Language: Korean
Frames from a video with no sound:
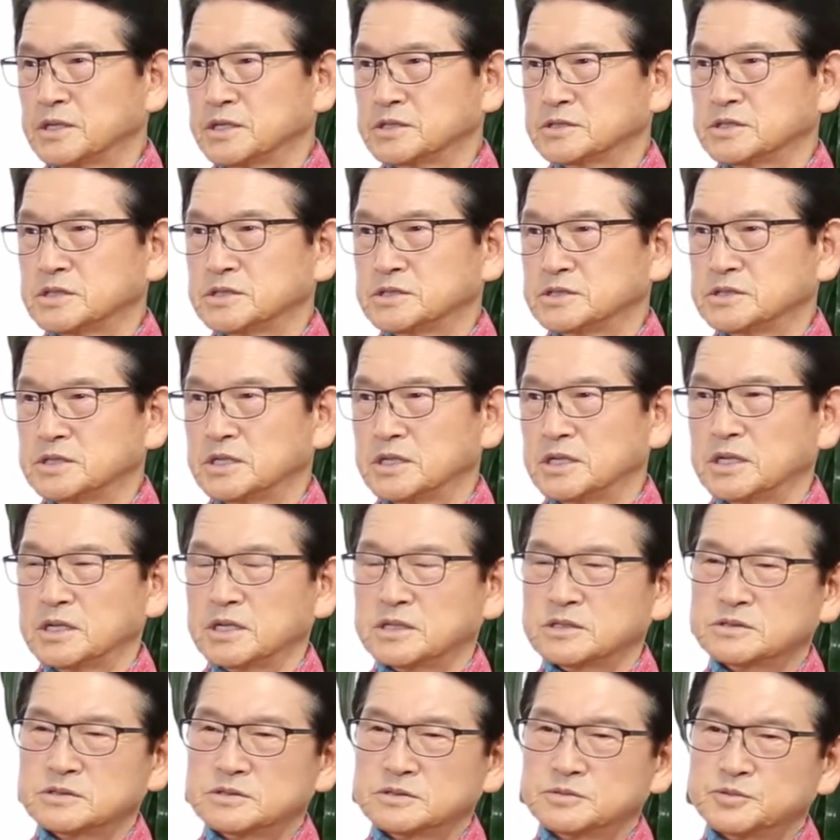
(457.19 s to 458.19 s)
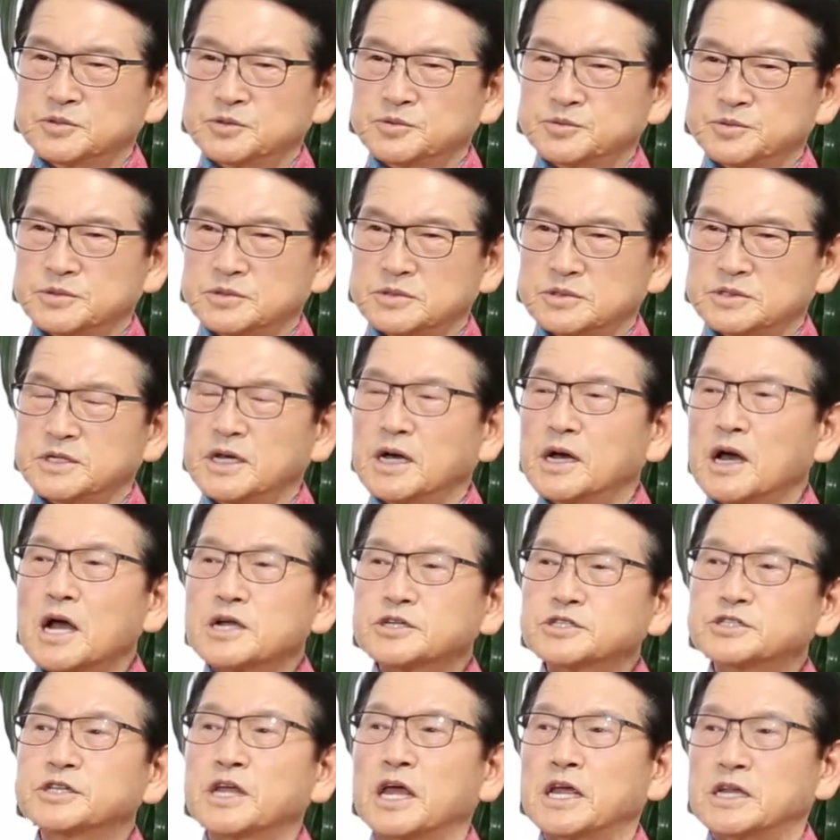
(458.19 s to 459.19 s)
그래서 이제 그 부분들
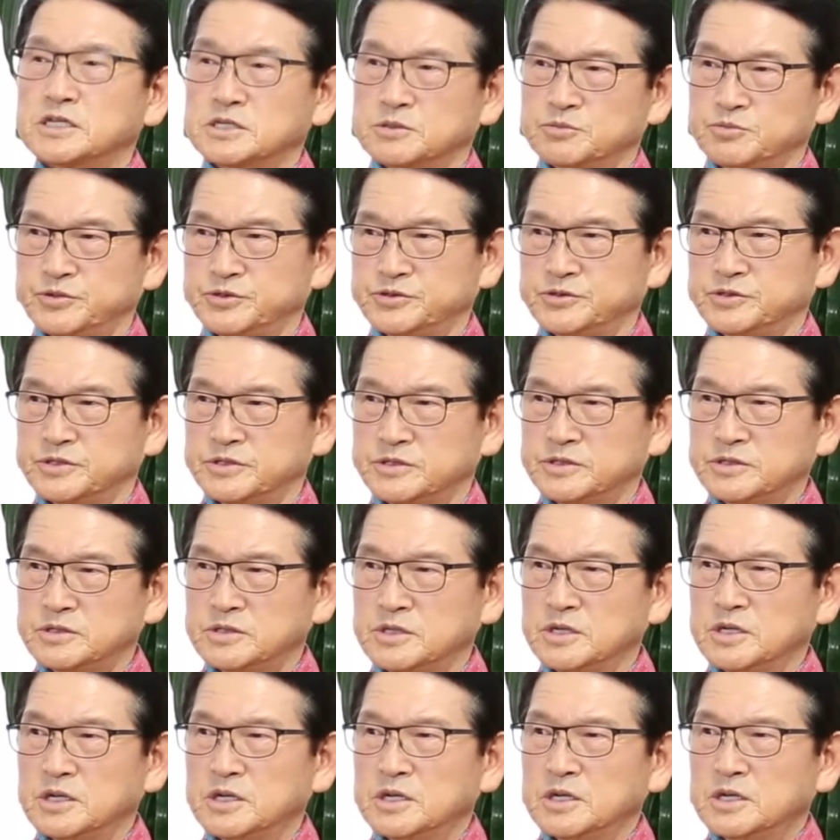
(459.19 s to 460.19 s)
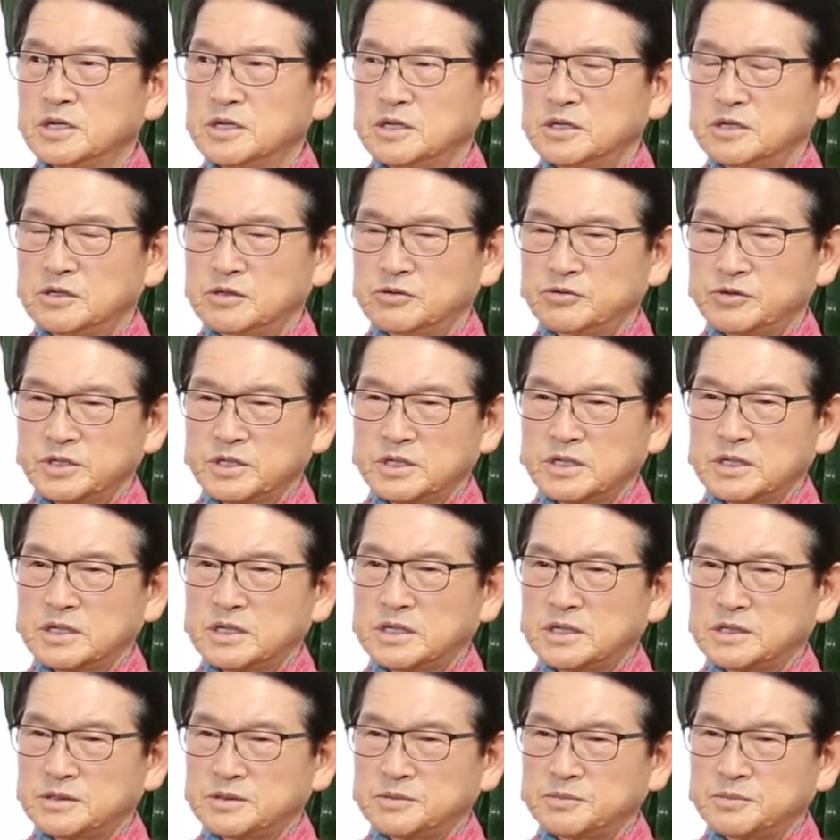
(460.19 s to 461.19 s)
사각지대에 있는 분들을 어,
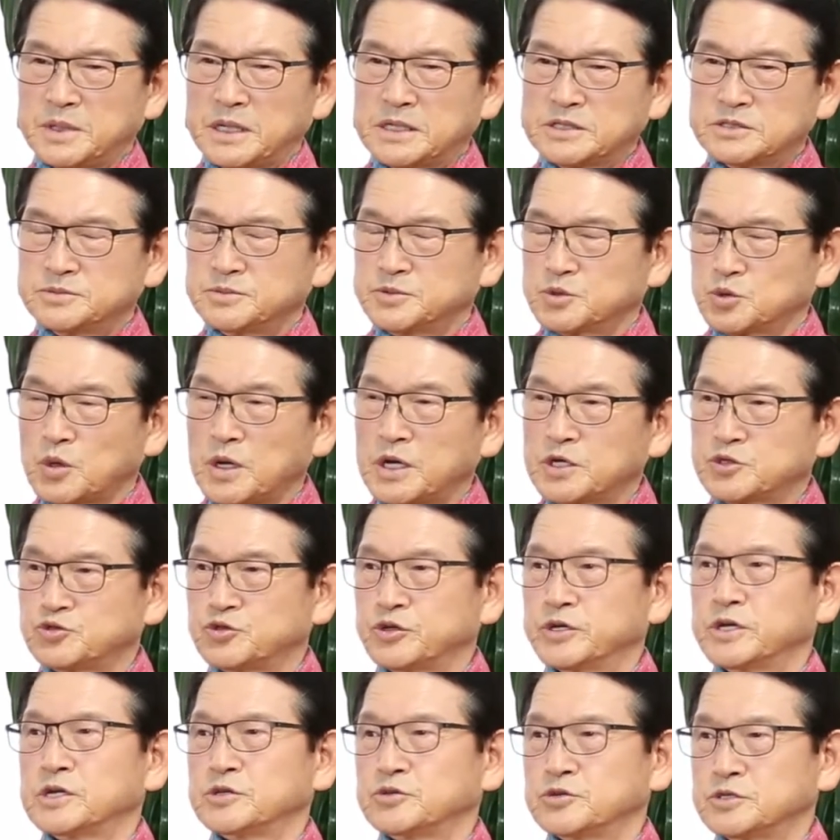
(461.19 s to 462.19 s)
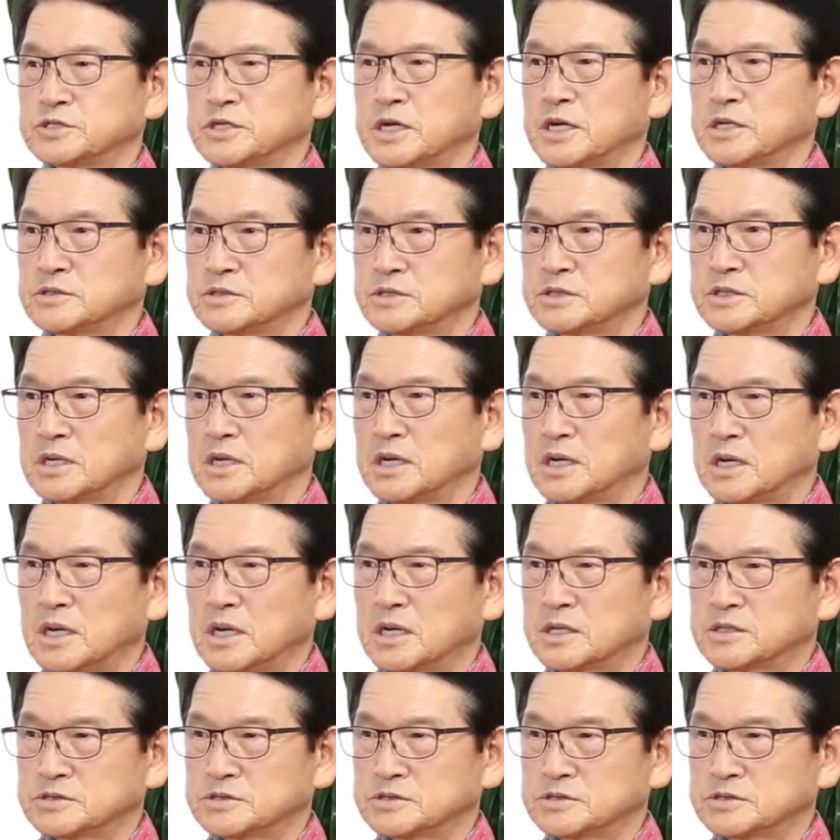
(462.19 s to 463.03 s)
우리가 마지막 도와줘야 되지 않느냐.